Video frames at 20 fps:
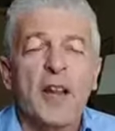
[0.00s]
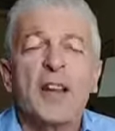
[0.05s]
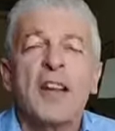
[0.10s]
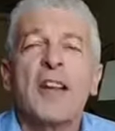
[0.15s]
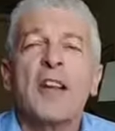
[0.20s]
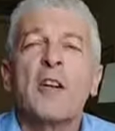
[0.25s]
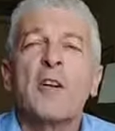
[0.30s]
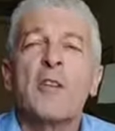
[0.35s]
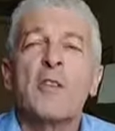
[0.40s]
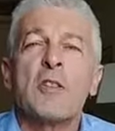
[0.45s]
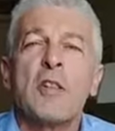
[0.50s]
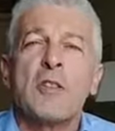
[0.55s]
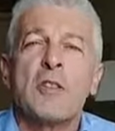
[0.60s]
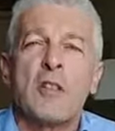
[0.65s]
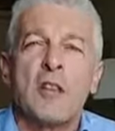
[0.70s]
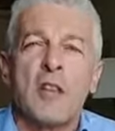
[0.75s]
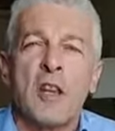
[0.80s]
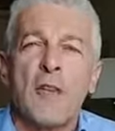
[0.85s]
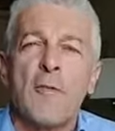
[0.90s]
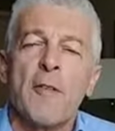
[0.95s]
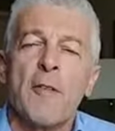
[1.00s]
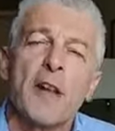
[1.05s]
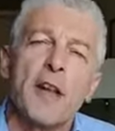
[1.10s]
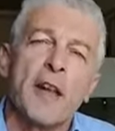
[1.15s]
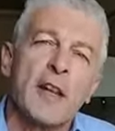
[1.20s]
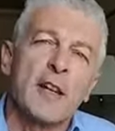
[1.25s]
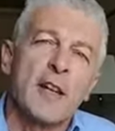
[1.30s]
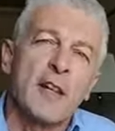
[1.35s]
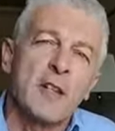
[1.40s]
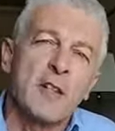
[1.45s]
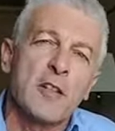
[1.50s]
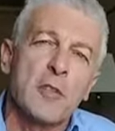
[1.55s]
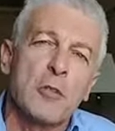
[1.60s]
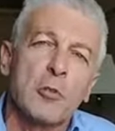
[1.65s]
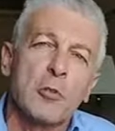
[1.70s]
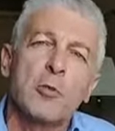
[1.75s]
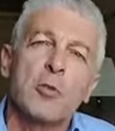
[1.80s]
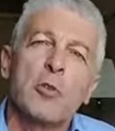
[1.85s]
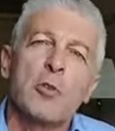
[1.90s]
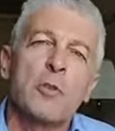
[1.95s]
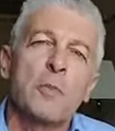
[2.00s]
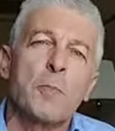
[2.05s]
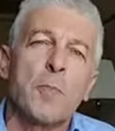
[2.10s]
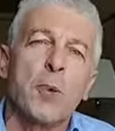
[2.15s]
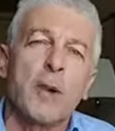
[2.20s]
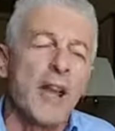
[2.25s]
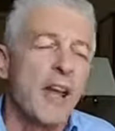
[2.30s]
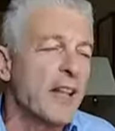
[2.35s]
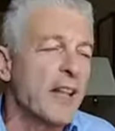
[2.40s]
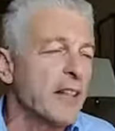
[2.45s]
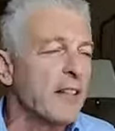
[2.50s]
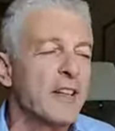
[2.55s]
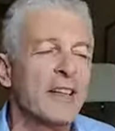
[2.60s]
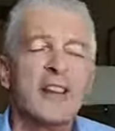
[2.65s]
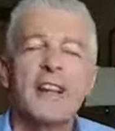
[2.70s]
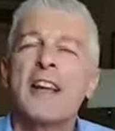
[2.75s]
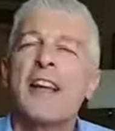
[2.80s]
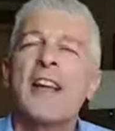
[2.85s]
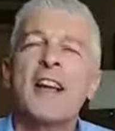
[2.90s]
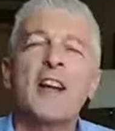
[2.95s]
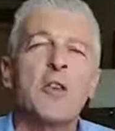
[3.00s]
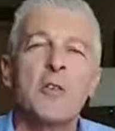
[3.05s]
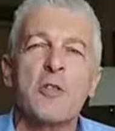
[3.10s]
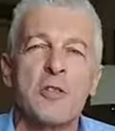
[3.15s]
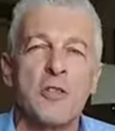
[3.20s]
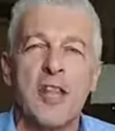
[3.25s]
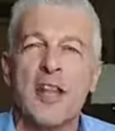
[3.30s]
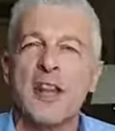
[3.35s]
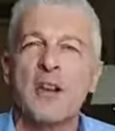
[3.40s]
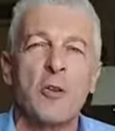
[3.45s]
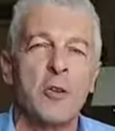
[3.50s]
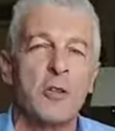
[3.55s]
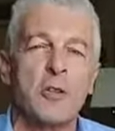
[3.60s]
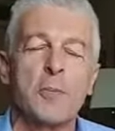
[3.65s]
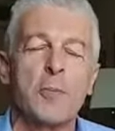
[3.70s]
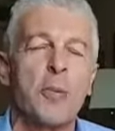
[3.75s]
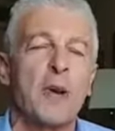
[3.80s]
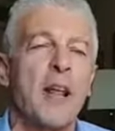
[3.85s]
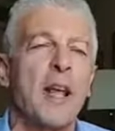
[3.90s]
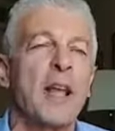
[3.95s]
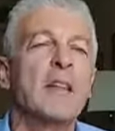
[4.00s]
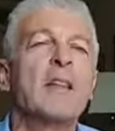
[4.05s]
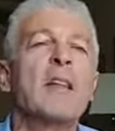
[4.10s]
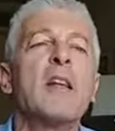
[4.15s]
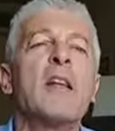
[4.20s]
Che cosa significa innanzitutto spread? Che cos'è lo spread?